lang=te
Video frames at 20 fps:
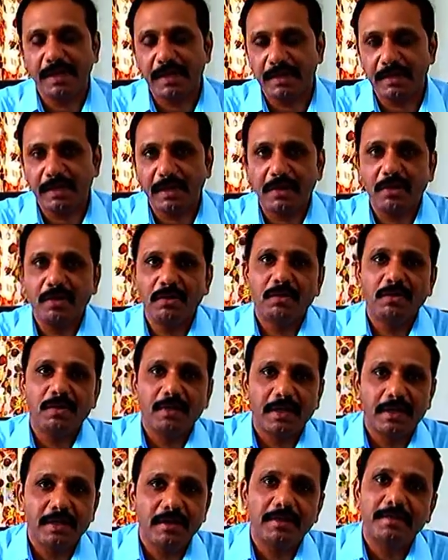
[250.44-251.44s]
మీ అందరిలో
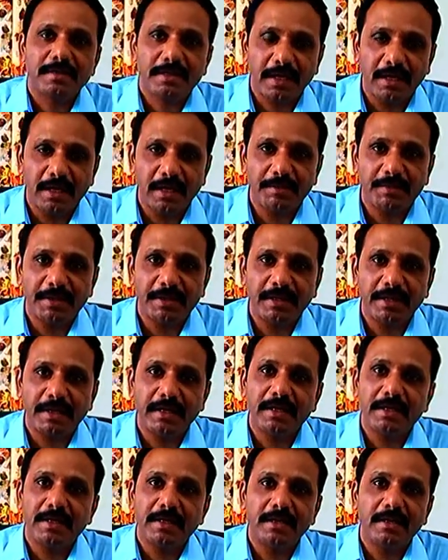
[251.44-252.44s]
కూడా చాలామందికి
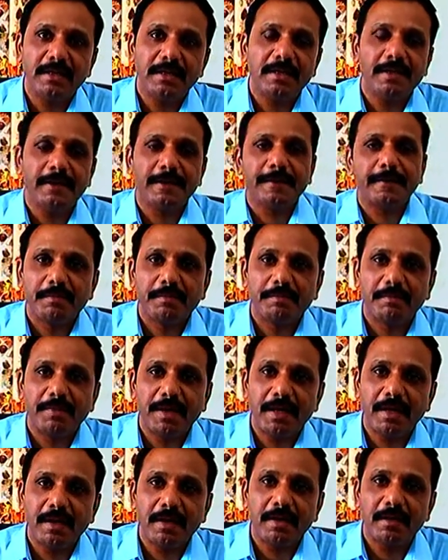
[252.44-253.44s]
ఏంటంటే
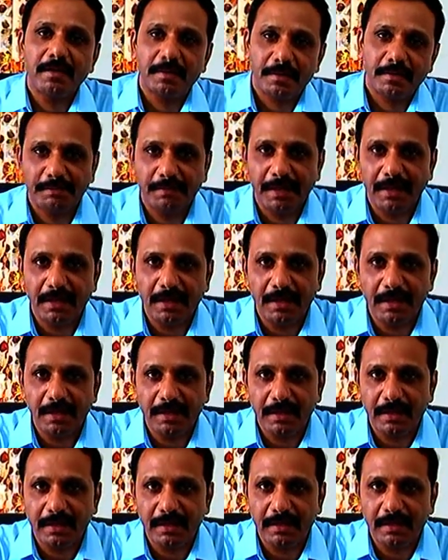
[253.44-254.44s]
మన
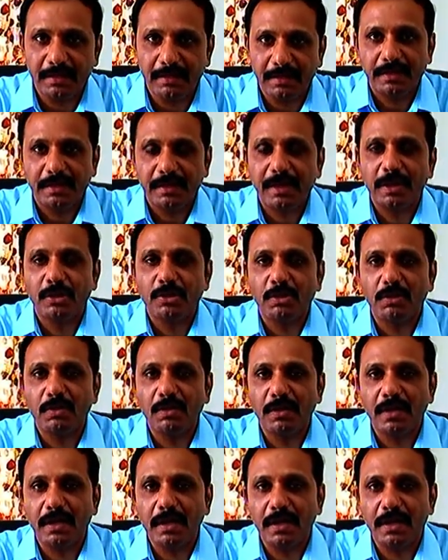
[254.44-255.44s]
పిల్లల్ని ఏదో
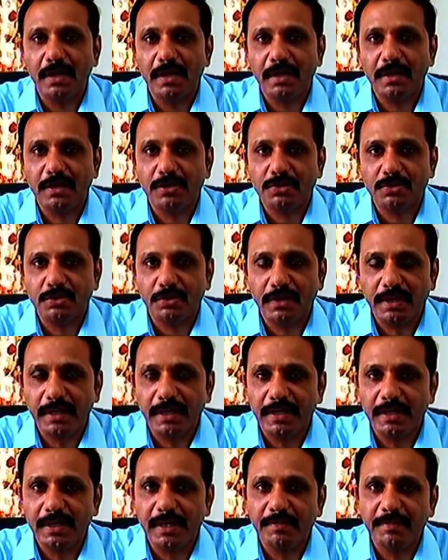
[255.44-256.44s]
ఒక చోట
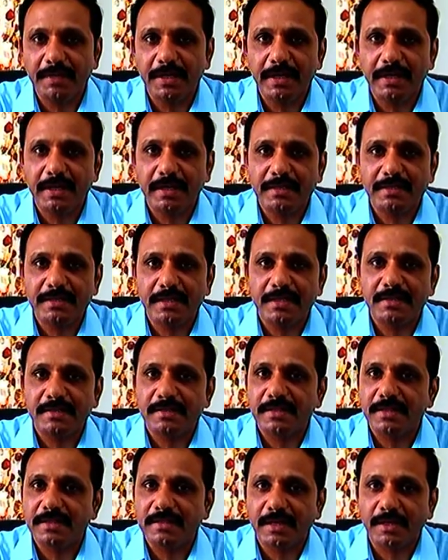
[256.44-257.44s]
ఇంటర్మీడియట్
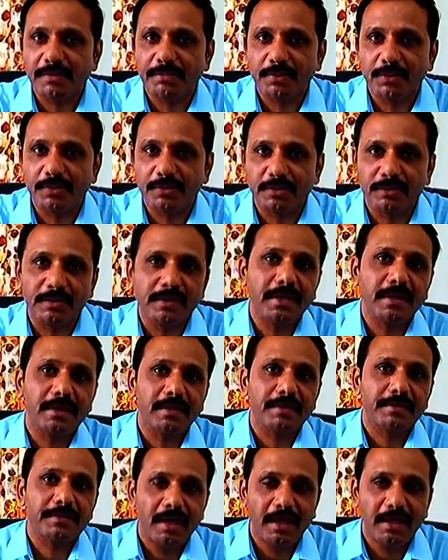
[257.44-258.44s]
చేస్తే సరిపోతుంది
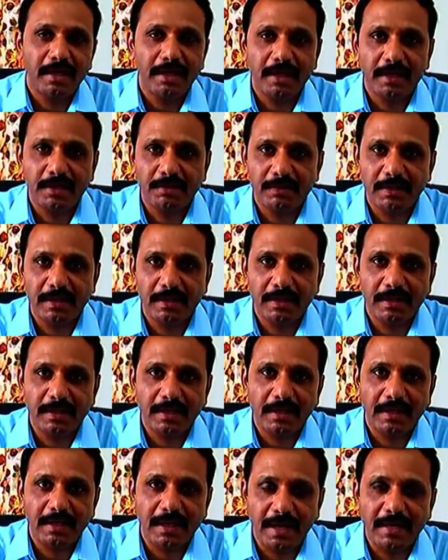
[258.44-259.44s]

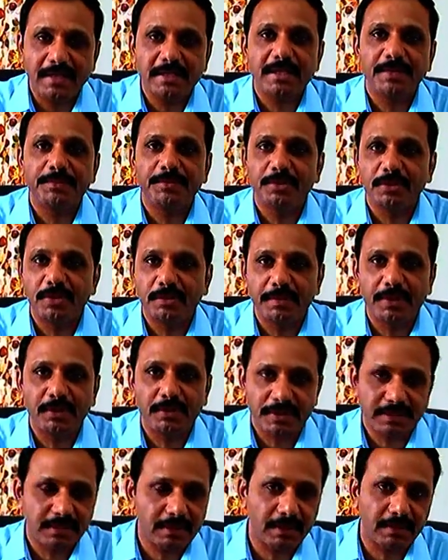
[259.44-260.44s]
అనేటువంటి కాన్సెప్ట్తో
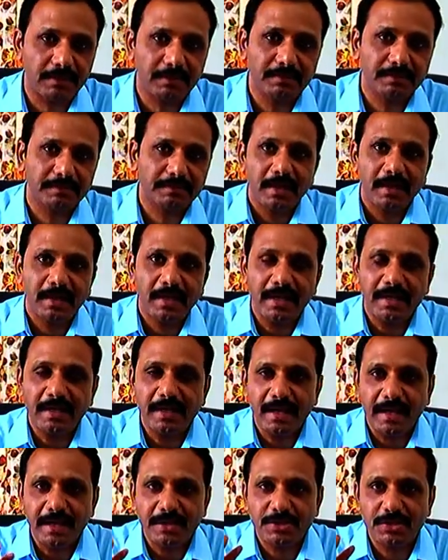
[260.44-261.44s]
మీరు వస్తారు
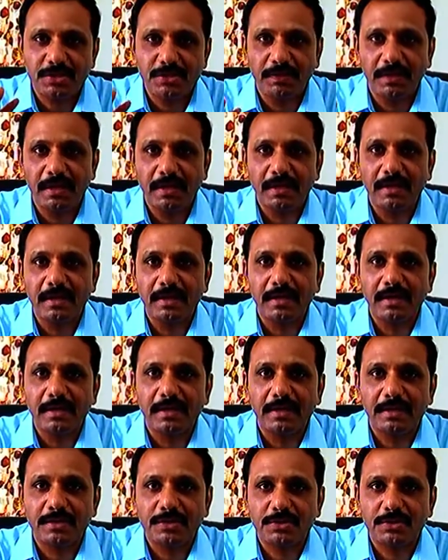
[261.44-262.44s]
కానీ యాక్చువల్గా